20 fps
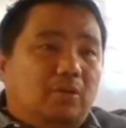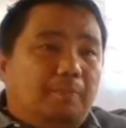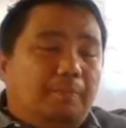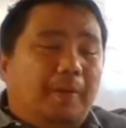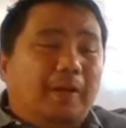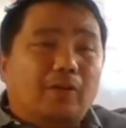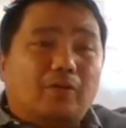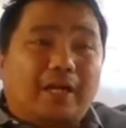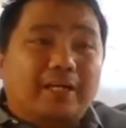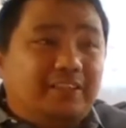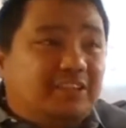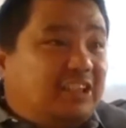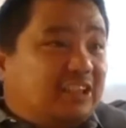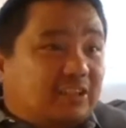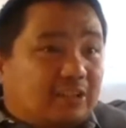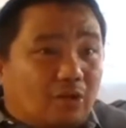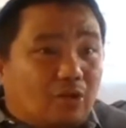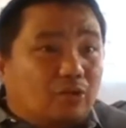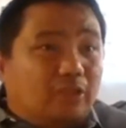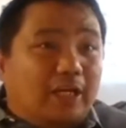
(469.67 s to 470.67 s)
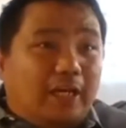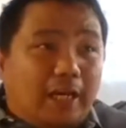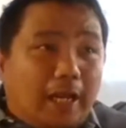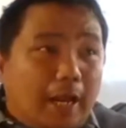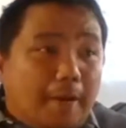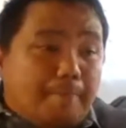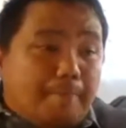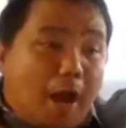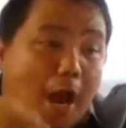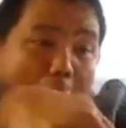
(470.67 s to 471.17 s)
pero kan jitro dili
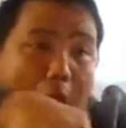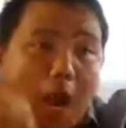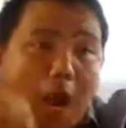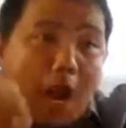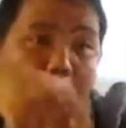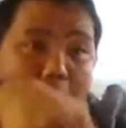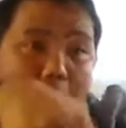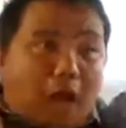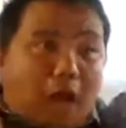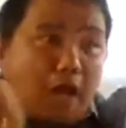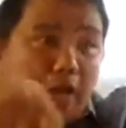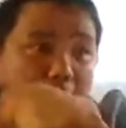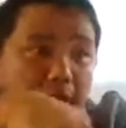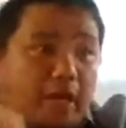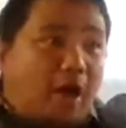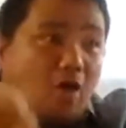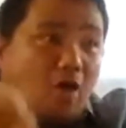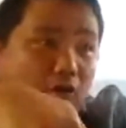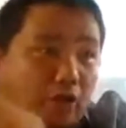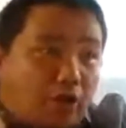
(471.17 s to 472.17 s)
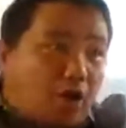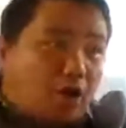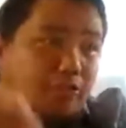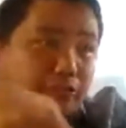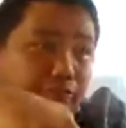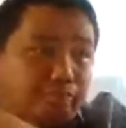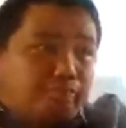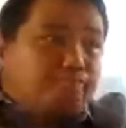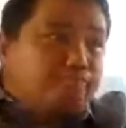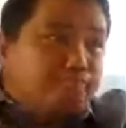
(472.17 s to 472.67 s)
uh, ihaw
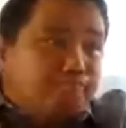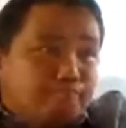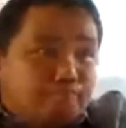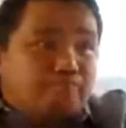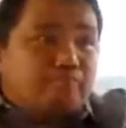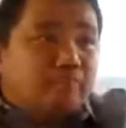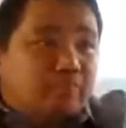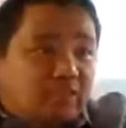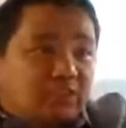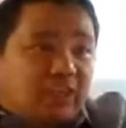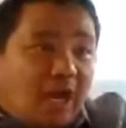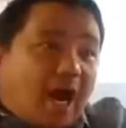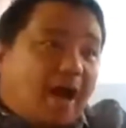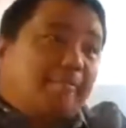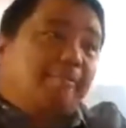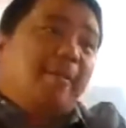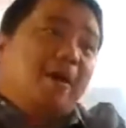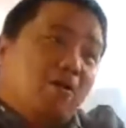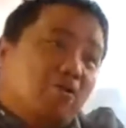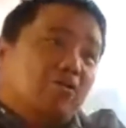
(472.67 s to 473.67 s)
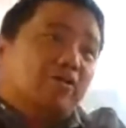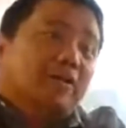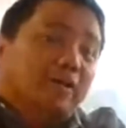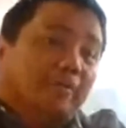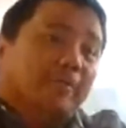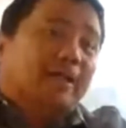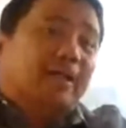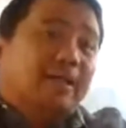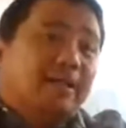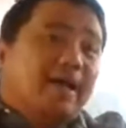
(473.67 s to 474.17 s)
gyud chabaw
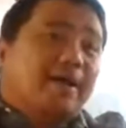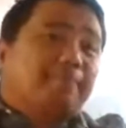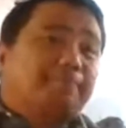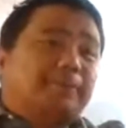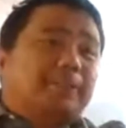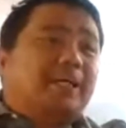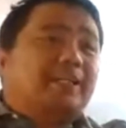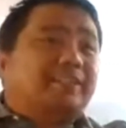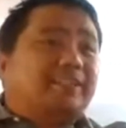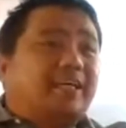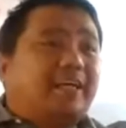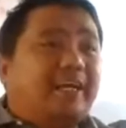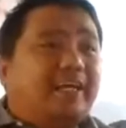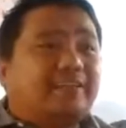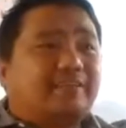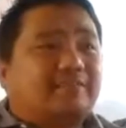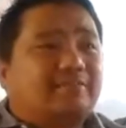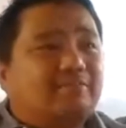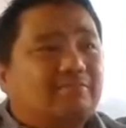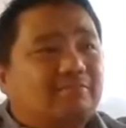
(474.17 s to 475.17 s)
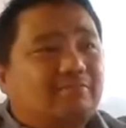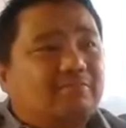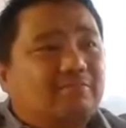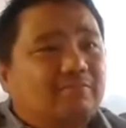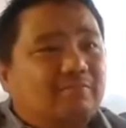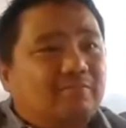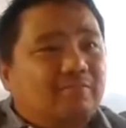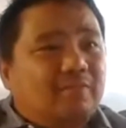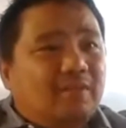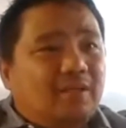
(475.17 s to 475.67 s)
ginang mananap sa kasakit
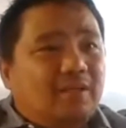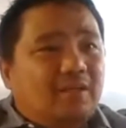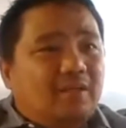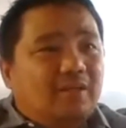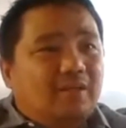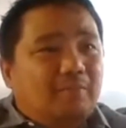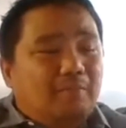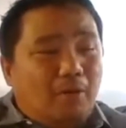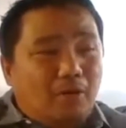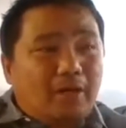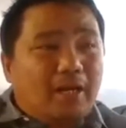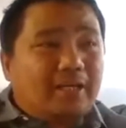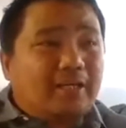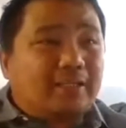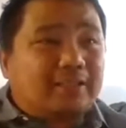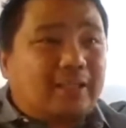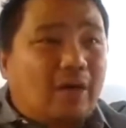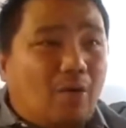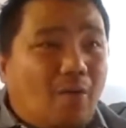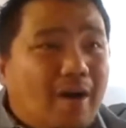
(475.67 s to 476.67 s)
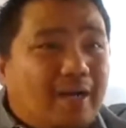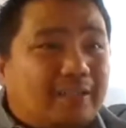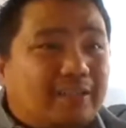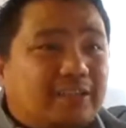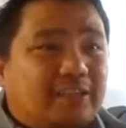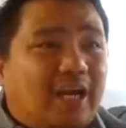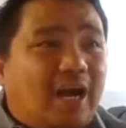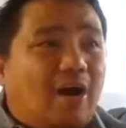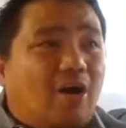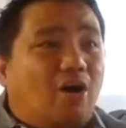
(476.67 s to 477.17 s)
mo nang gitawag
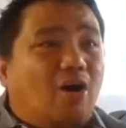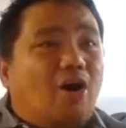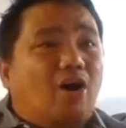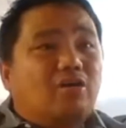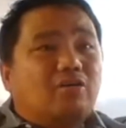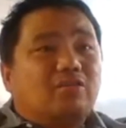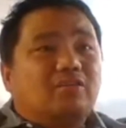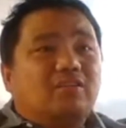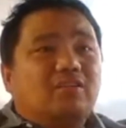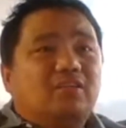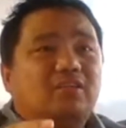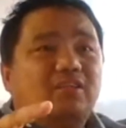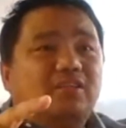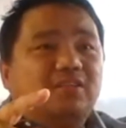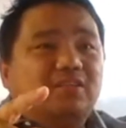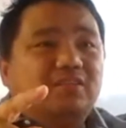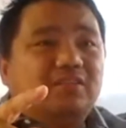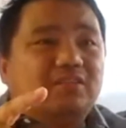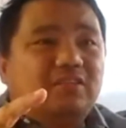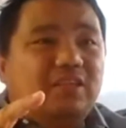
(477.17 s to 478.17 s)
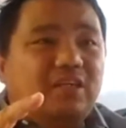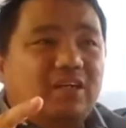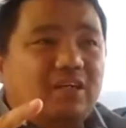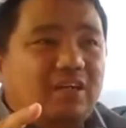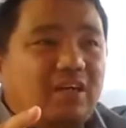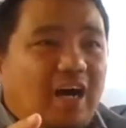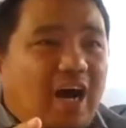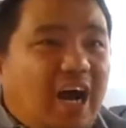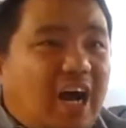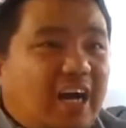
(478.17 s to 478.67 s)
siya og
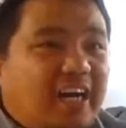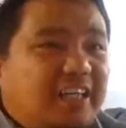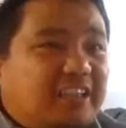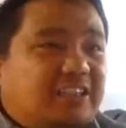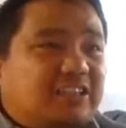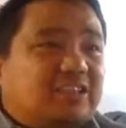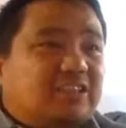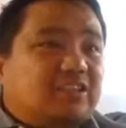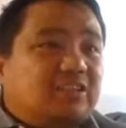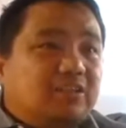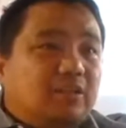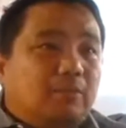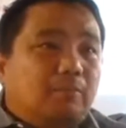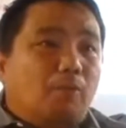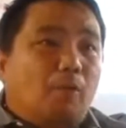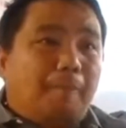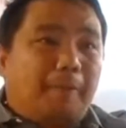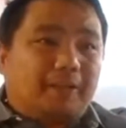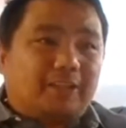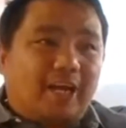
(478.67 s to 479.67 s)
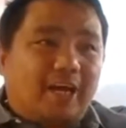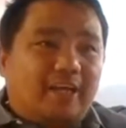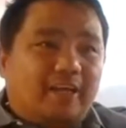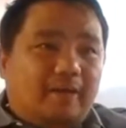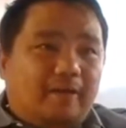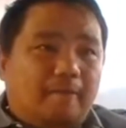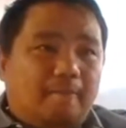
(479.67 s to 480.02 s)
hars mupatay